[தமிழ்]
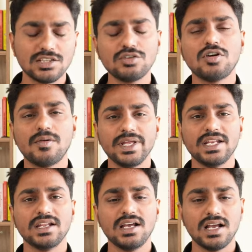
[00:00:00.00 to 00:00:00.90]
கற்றுக்குறோம்
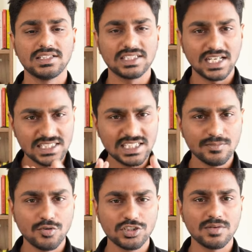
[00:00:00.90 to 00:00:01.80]
அப்படின்னா அதை
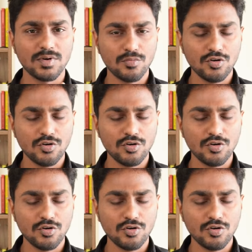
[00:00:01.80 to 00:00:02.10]
கற்றுக்கும் போது நம்ம